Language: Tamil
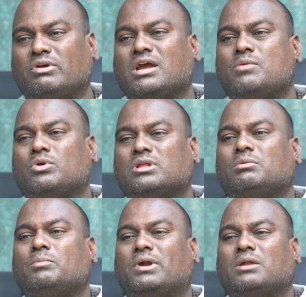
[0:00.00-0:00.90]
வைக்காம போது
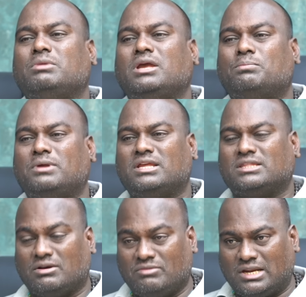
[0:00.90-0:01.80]
நம்ம பண்ண மிகப்பெரிய
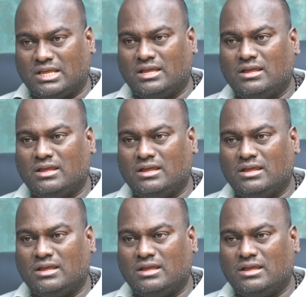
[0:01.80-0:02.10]
தவறு